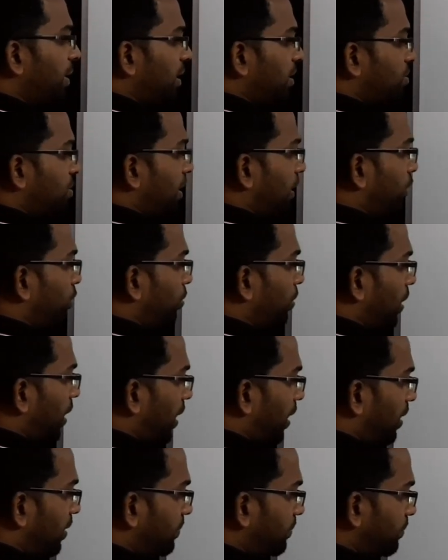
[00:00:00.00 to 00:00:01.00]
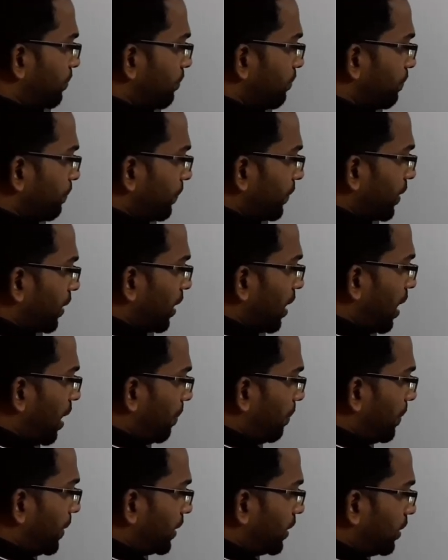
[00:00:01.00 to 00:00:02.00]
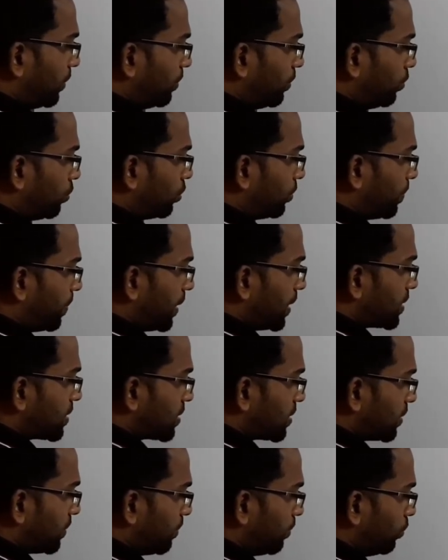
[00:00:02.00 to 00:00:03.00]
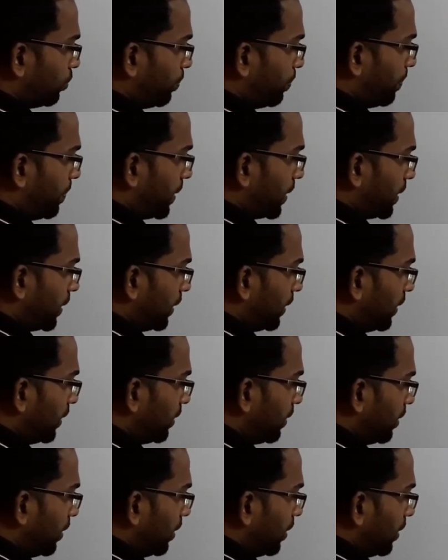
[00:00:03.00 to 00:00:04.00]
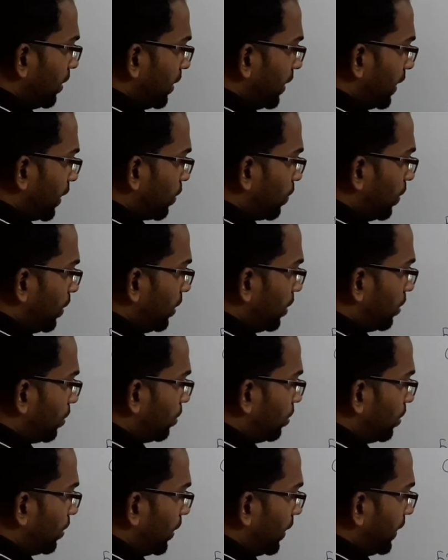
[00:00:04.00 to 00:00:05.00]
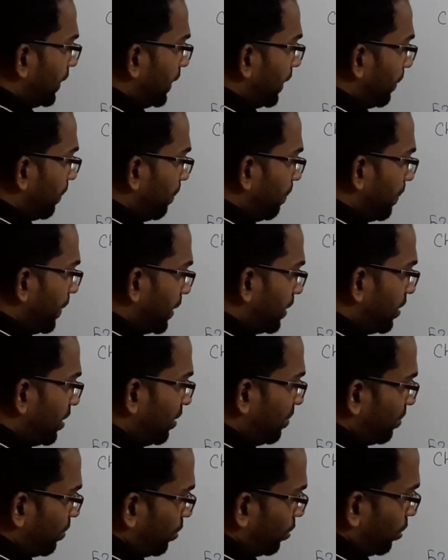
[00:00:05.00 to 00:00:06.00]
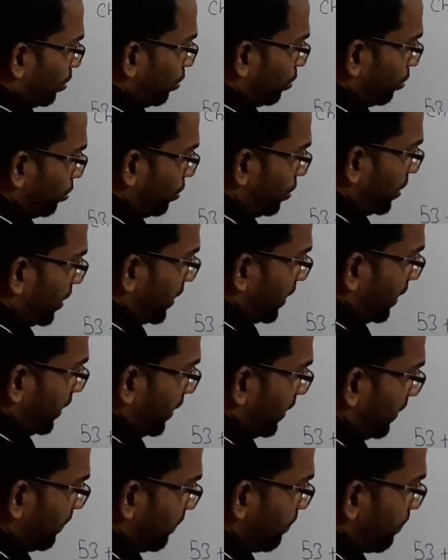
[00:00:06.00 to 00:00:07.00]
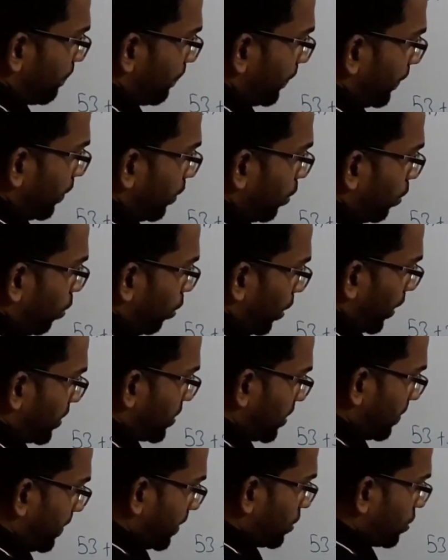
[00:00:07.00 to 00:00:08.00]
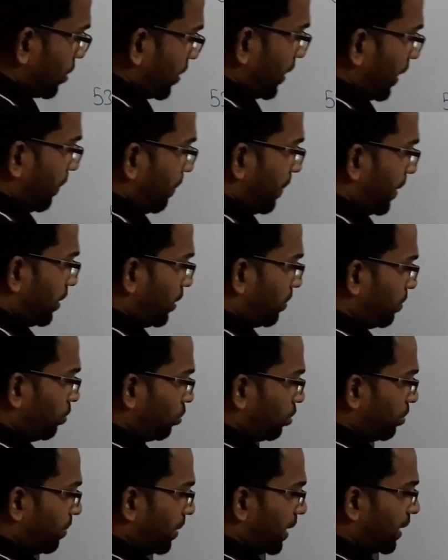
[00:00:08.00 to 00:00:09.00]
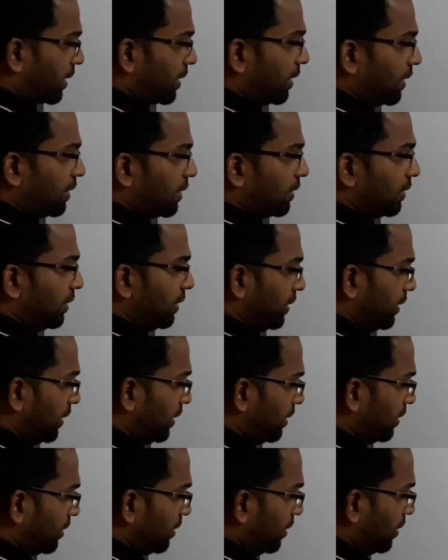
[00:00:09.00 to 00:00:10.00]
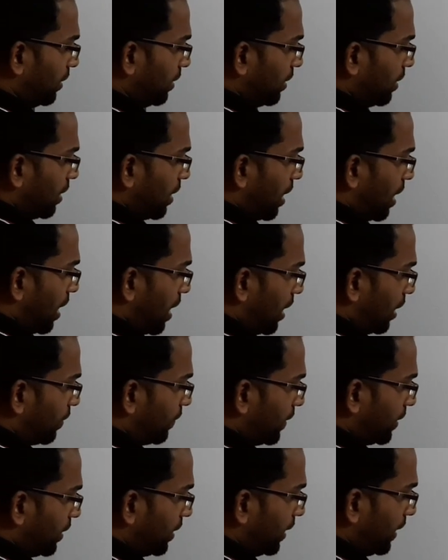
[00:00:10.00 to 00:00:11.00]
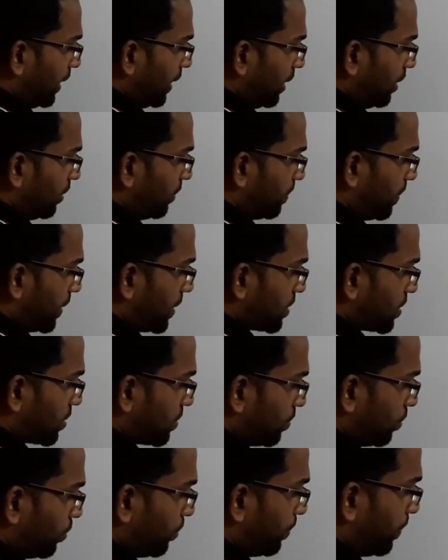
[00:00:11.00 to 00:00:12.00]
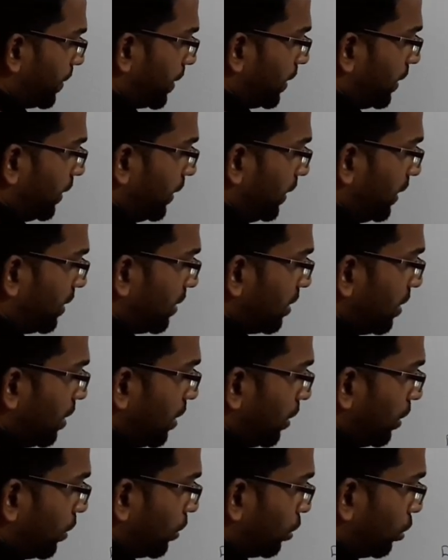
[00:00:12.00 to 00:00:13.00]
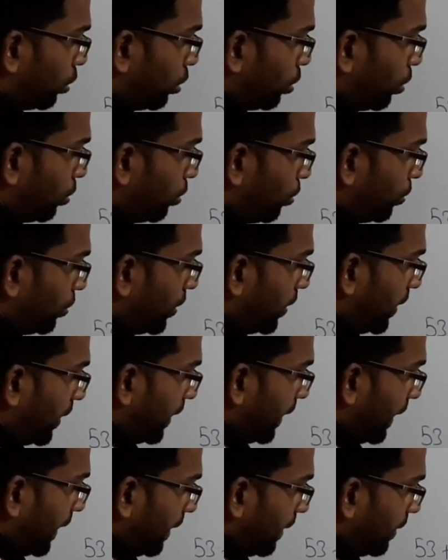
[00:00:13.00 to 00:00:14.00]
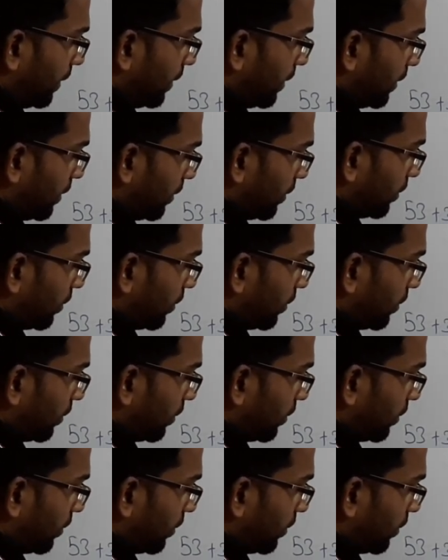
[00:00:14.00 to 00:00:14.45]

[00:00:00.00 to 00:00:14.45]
மார்க் சேர்த்தோன்னா ஐம்பத்தி மூணு ப்ளஸ் முப்பது ஈக்குவல் டு எண்பத்தி மூணு நூற்றுக்கு குறைஞ்சபட்சம் எண்பத்தி மூணு மார்க்கில் இருந்து அறுபத்தி ஏழு ப்ளஸ் முப்பது தொண்ணூற்றி ஏழு